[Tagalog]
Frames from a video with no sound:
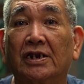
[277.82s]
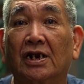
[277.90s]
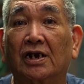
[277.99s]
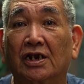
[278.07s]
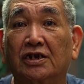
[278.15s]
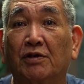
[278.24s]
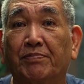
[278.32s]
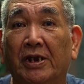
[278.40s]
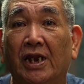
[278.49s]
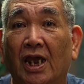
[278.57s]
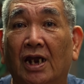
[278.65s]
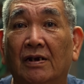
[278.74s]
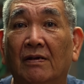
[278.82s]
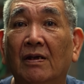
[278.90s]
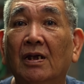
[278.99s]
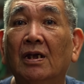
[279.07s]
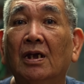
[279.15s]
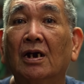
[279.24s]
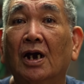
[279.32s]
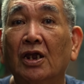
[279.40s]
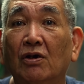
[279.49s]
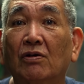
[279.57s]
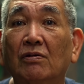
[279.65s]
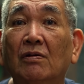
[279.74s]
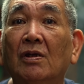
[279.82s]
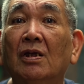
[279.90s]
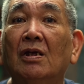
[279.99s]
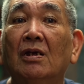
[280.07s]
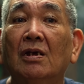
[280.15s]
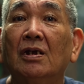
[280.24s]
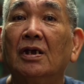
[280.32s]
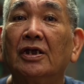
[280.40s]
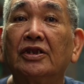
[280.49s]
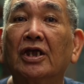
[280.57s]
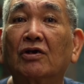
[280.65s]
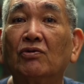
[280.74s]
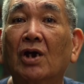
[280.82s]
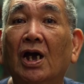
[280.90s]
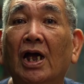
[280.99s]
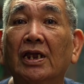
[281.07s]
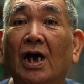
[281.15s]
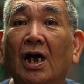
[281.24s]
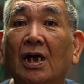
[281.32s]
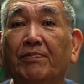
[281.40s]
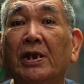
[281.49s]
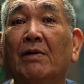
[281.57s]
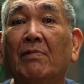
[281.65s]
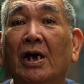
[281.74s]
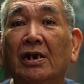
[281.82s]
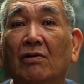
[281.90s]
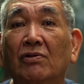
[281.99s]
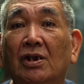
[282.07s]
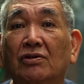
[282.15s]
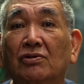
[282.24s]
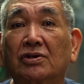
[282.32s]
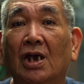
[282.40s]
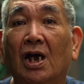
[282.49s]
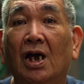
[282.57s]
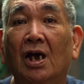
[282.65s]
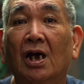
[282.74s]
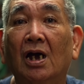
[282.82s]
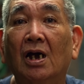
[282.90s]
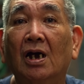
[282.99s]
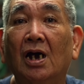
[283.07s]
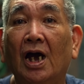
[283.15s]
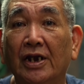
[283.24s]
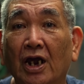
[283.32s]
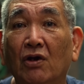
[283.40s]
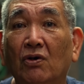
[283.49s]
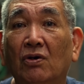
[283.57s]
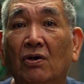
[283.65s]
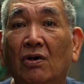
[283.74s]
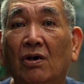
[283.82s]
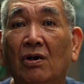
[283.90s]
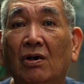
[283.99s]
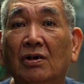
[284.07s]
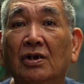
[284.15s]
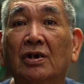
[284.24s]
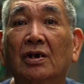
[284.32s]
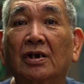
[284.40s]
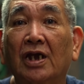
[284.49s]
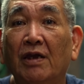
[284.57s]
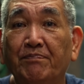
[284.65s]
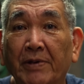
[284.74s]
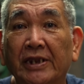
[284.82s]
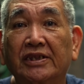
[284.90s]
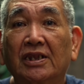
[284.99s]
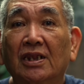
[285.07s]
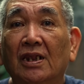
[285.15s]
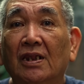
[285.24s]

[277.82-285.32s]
umpisa niyang recipe na yan. Ngayon, hindi ko na kaya, pinamana ko na doon sa anak ko, kay Pete.